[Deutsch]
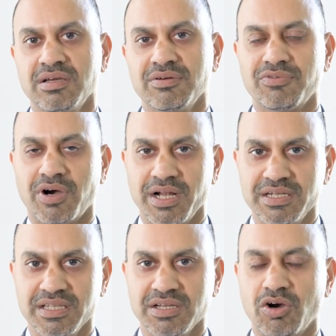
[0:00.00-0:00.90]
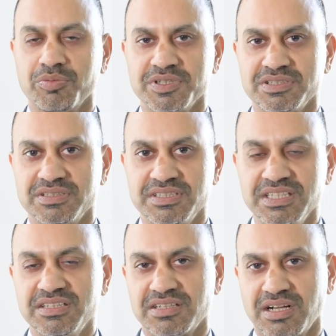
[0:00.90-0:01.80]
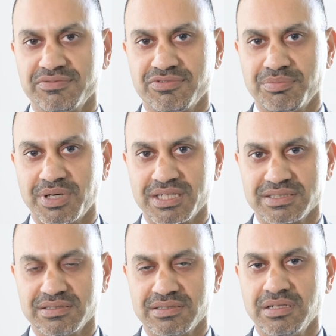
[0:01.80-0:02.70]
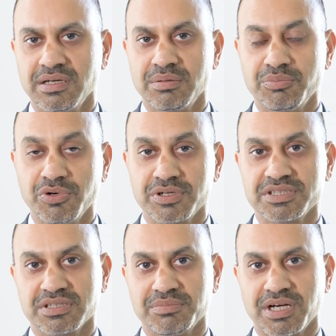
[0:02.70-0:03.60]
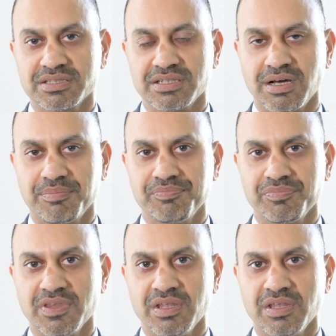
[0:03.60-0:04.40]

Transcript: vor allen Dingen auch mit digitalen Formaten möglich gemacht haben.